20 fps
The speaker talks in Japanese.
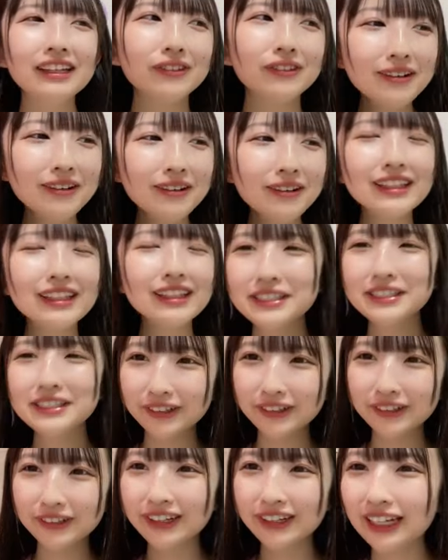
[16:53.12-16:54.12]
えなんか
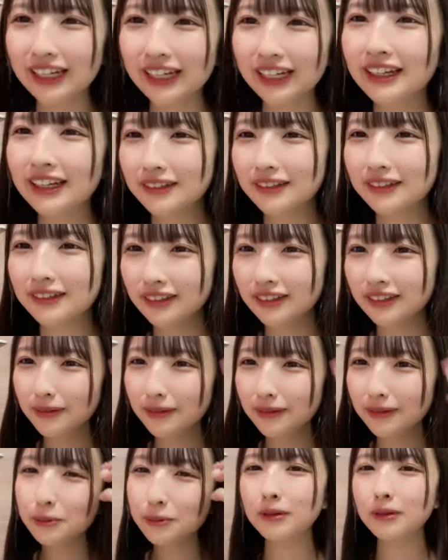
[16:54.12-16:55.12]
さ
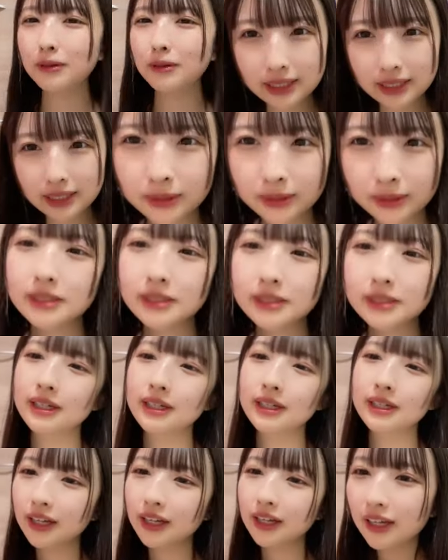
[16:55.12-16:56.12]
なんかどこ
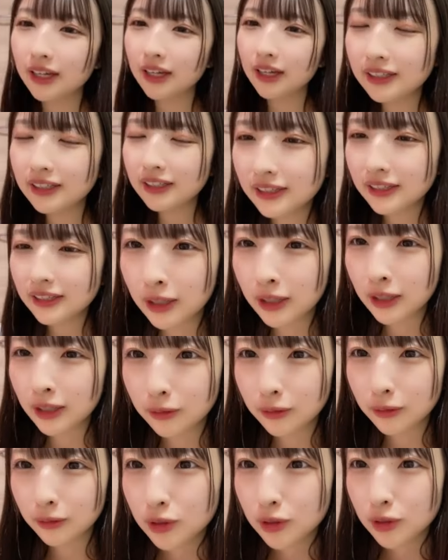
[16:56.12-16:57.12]
なんか流れてくる写
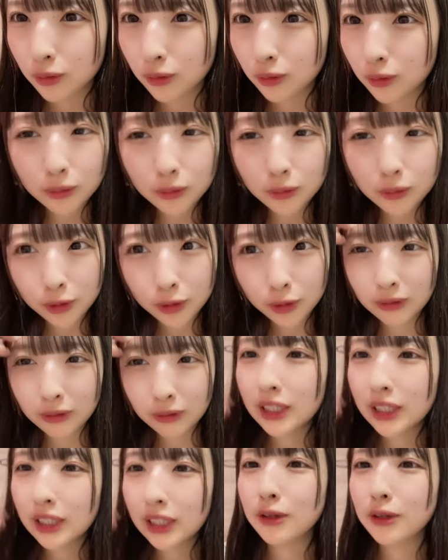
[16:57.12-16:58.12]
真のサックが
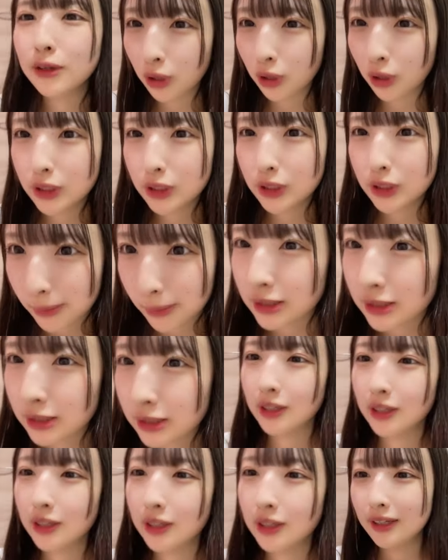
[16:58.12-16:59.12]
全部涙目な
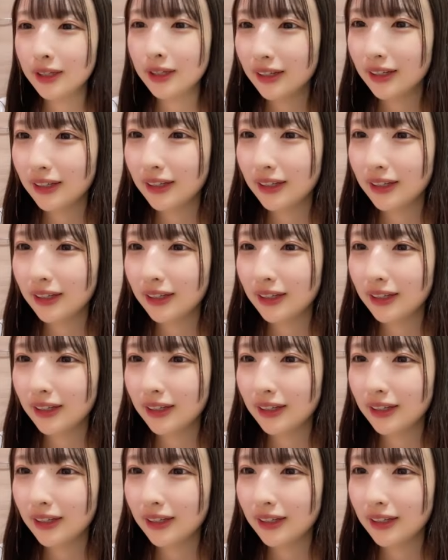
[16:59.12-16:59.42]
んだけど